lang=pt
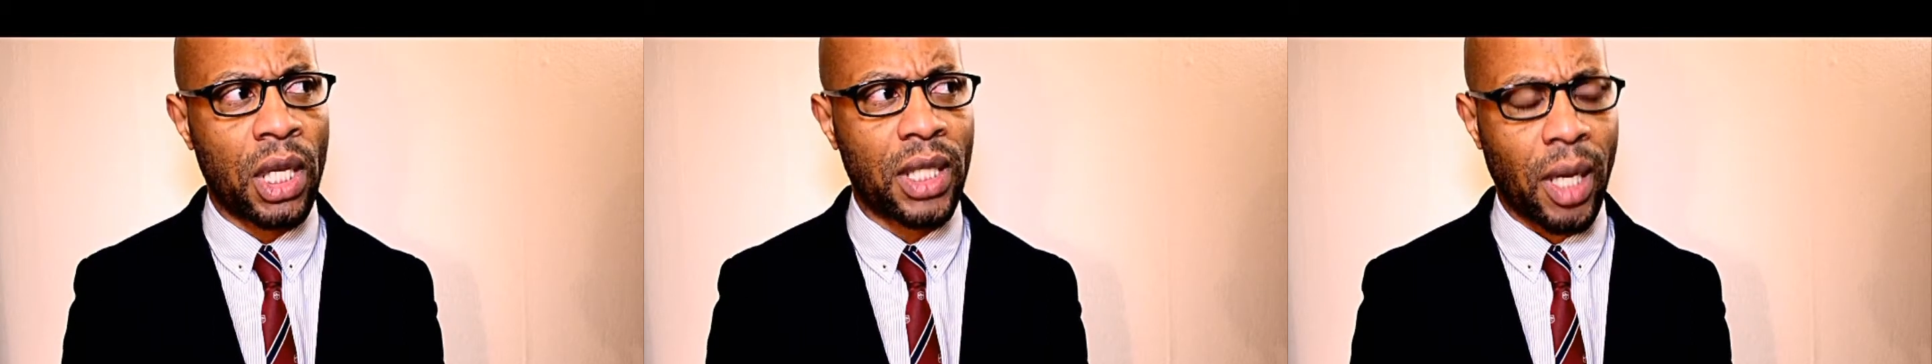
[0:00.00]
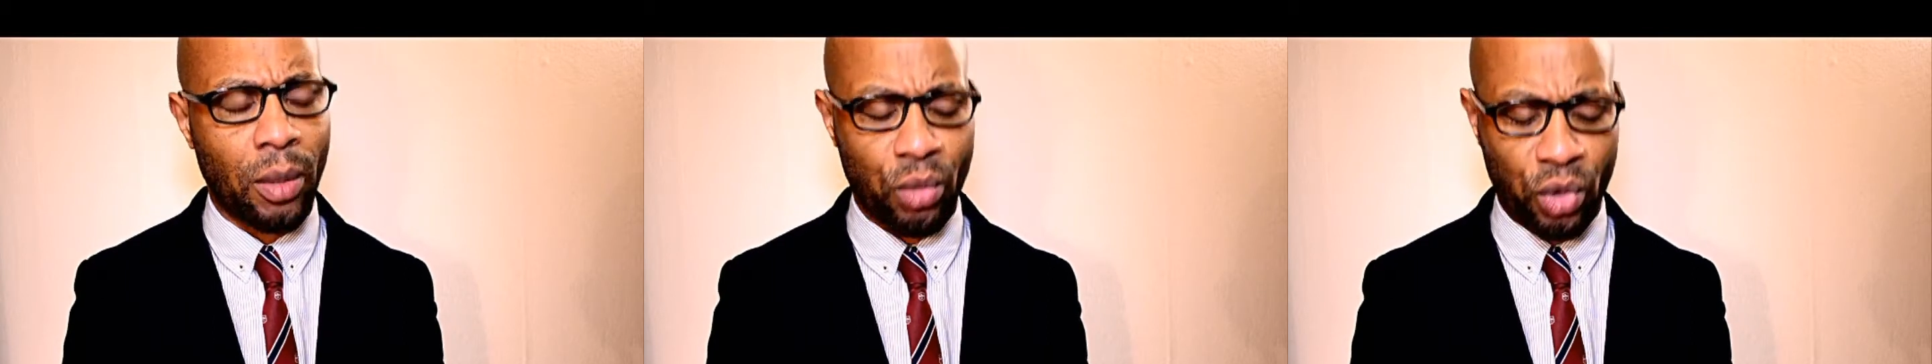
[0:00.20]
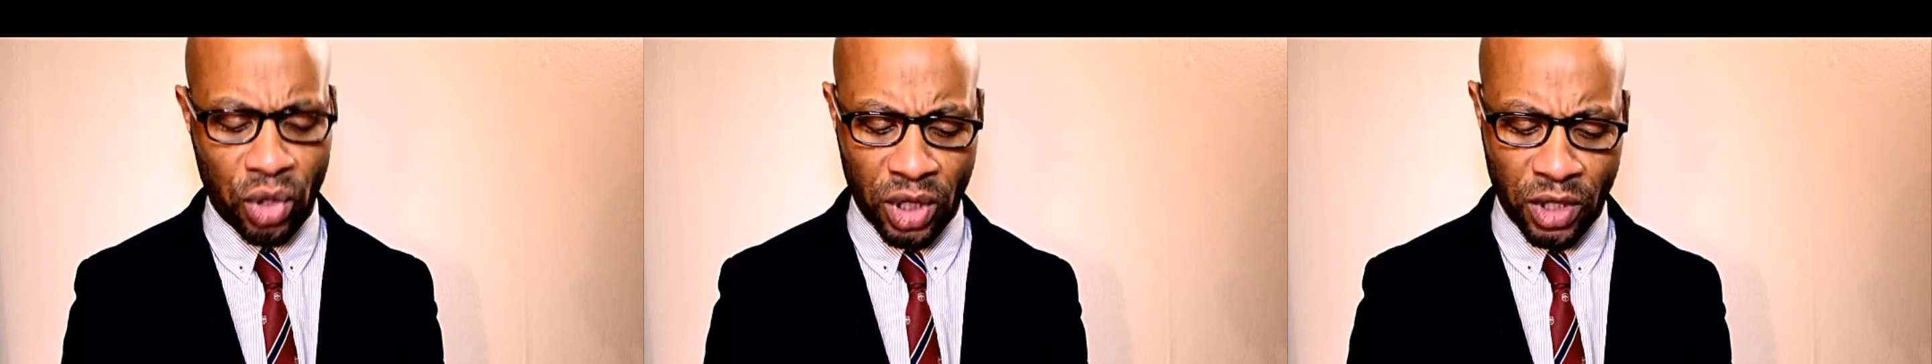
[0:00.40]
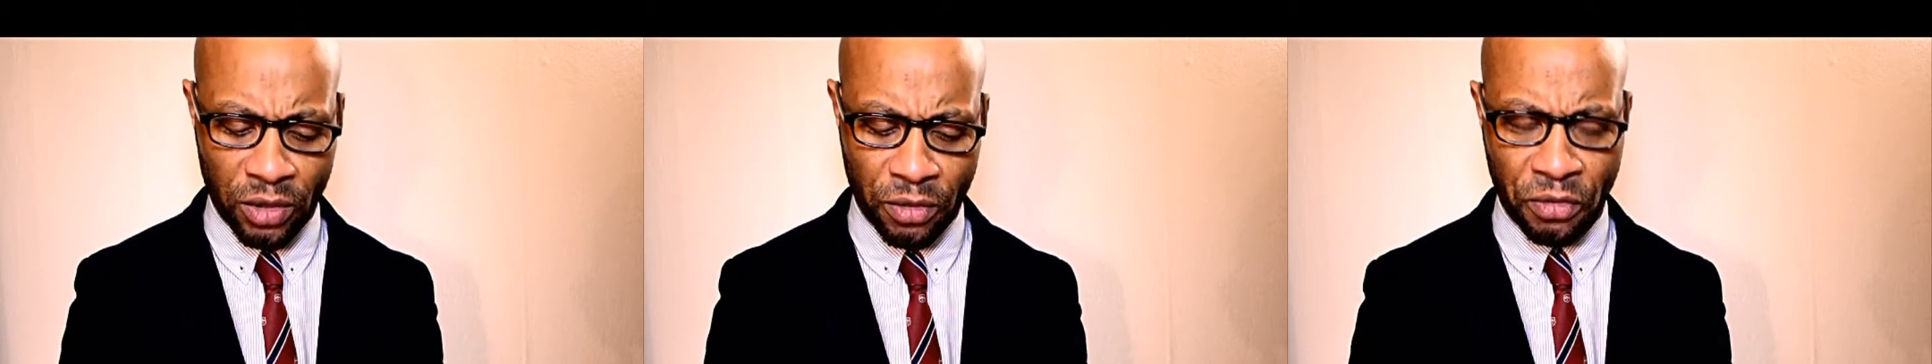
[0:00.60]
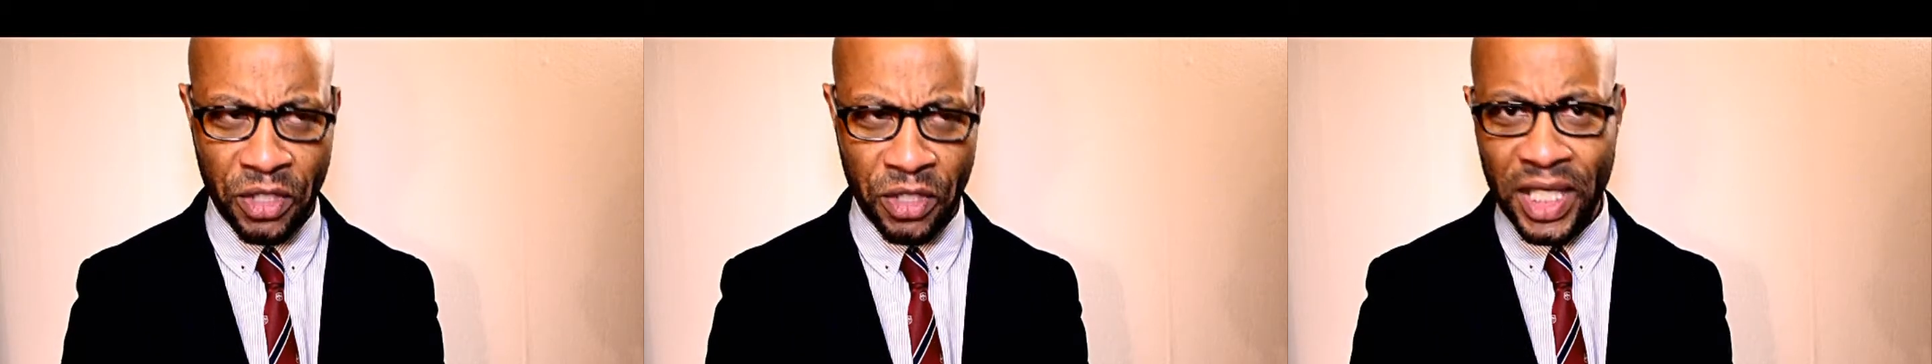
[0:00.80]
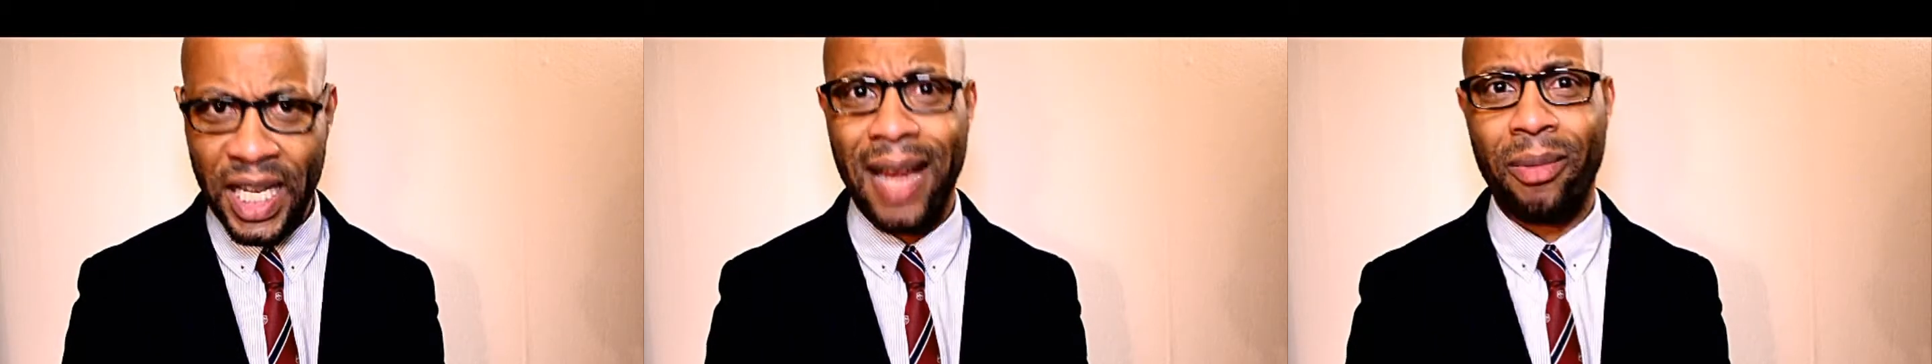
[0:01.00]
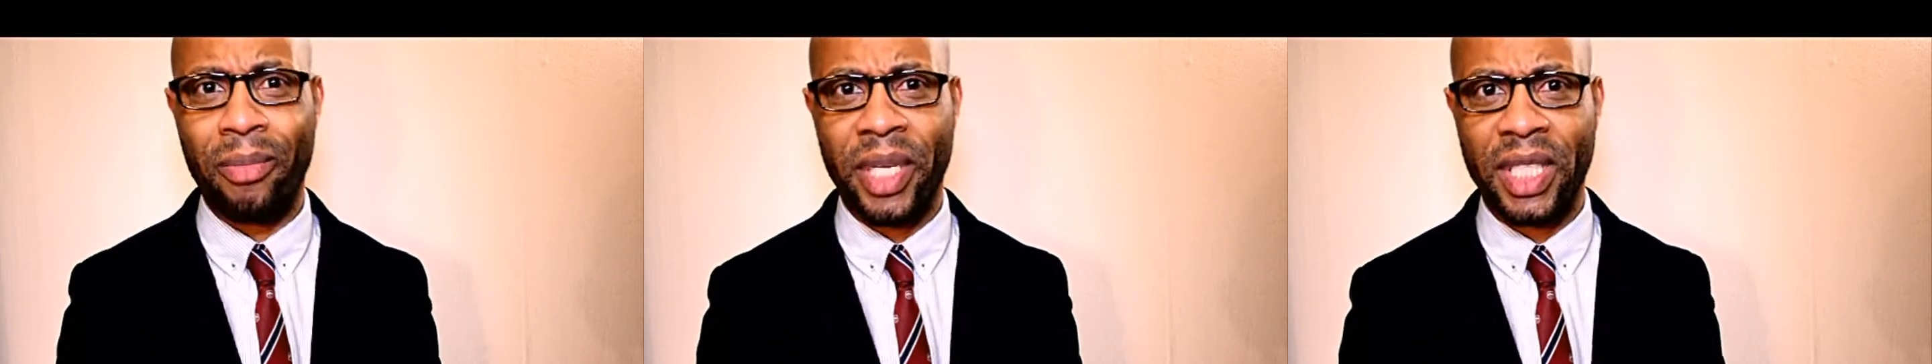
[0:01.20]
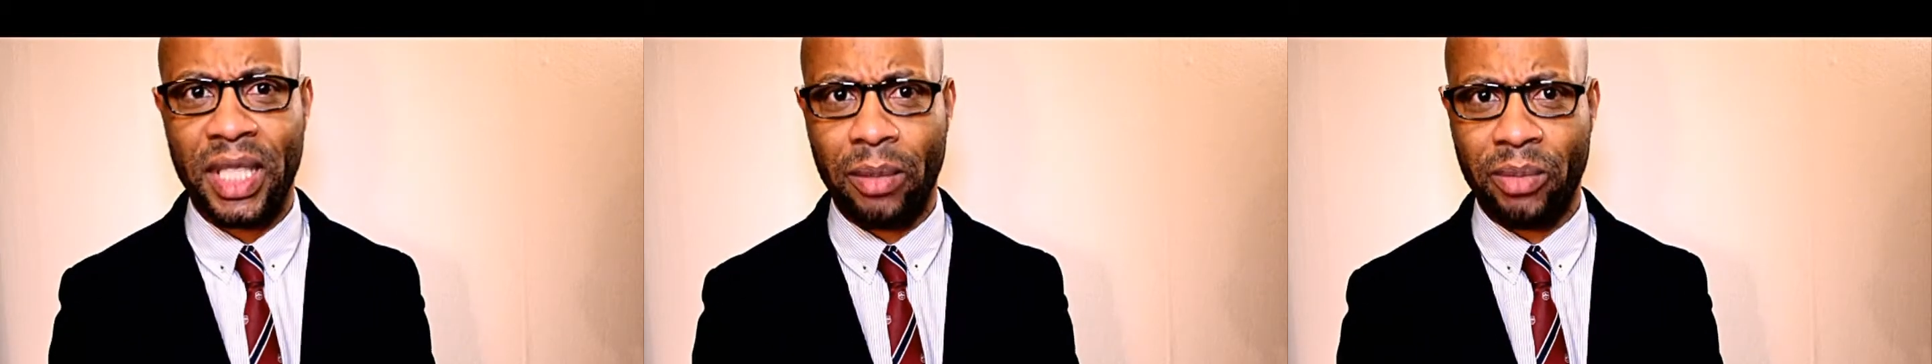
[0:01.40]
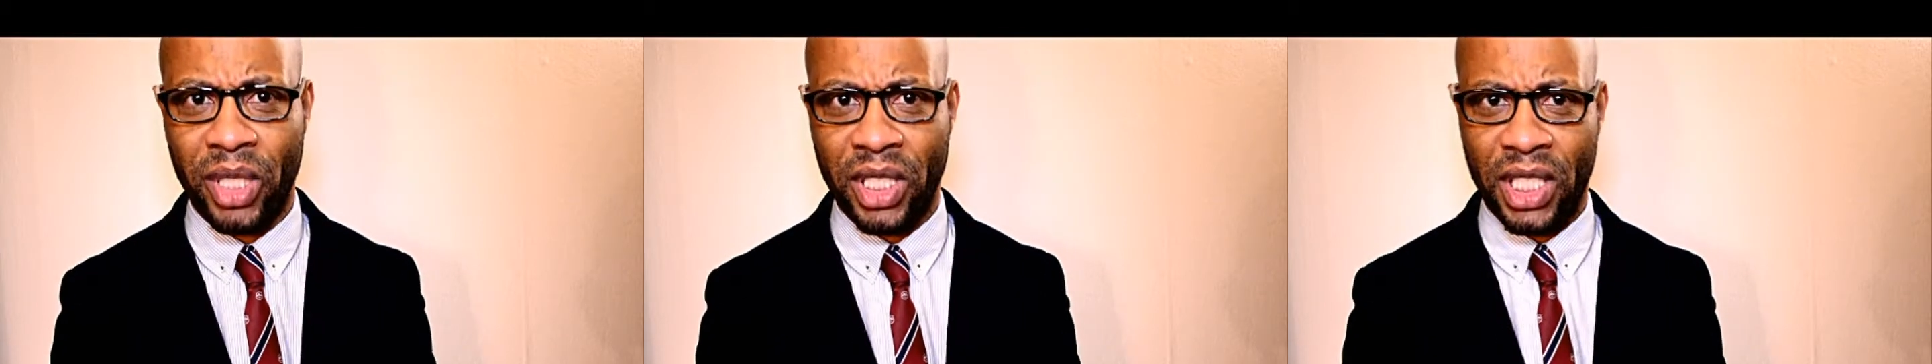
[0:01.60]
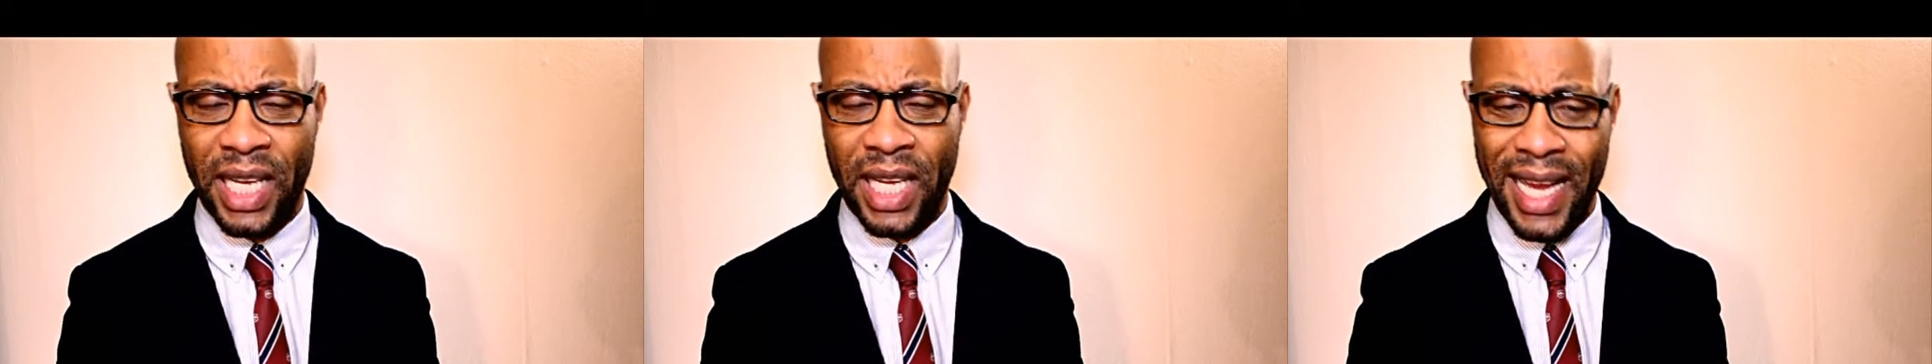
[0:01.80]
estamos finalmente estamos
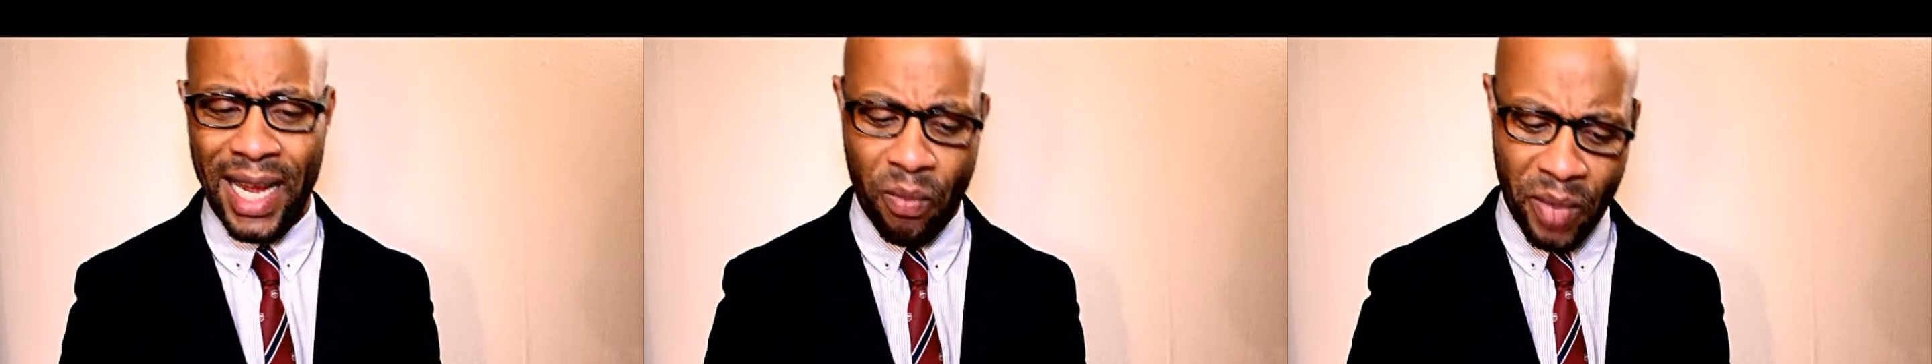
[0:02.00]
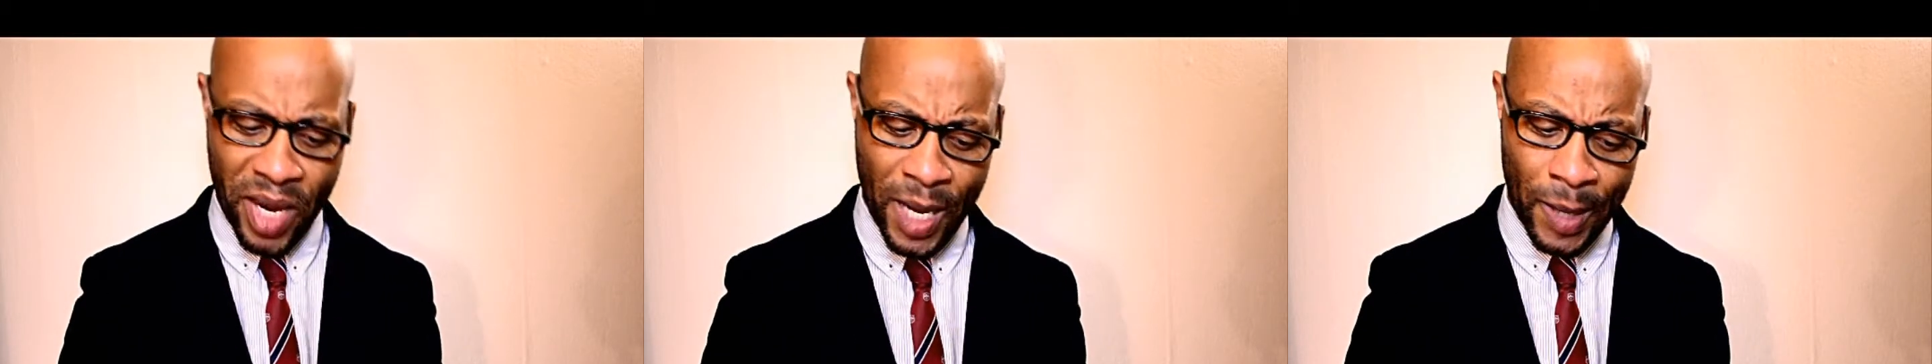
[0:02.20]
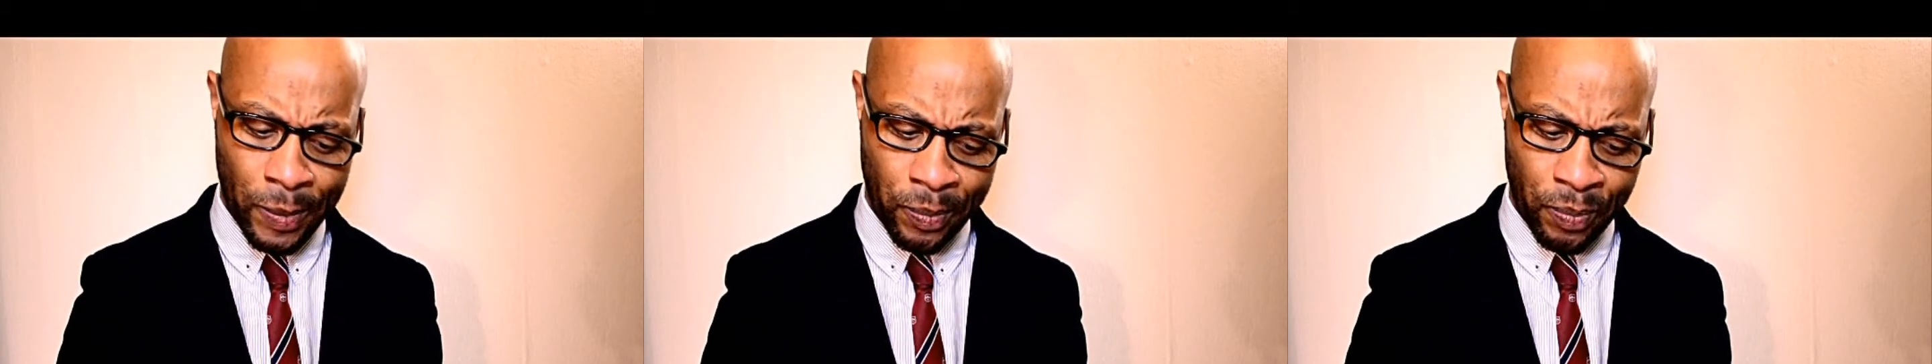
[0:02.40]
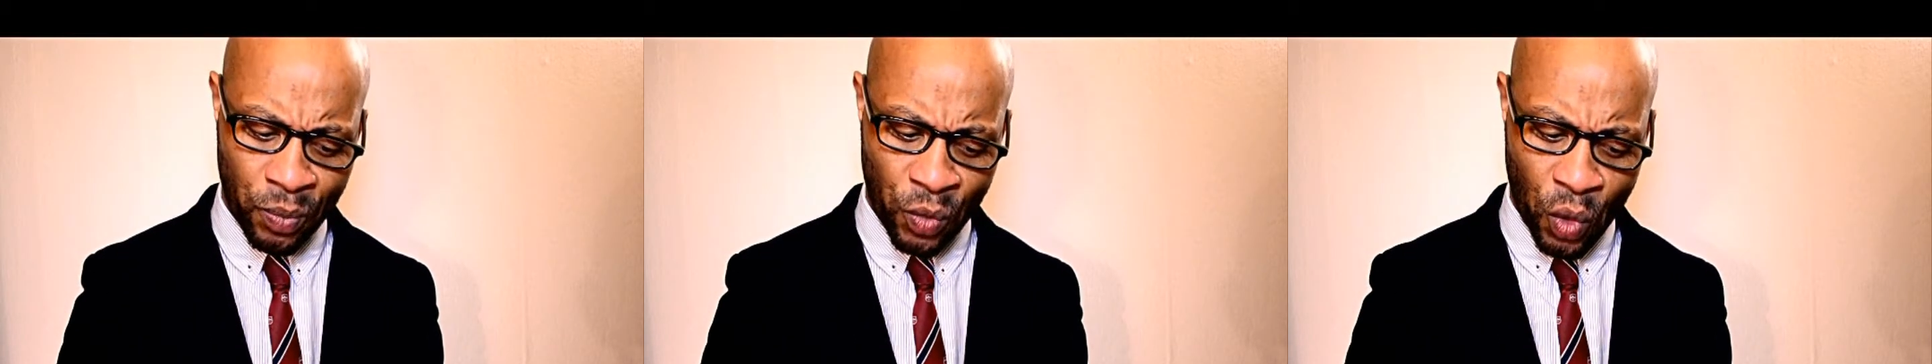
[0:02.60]
a chegar a uma,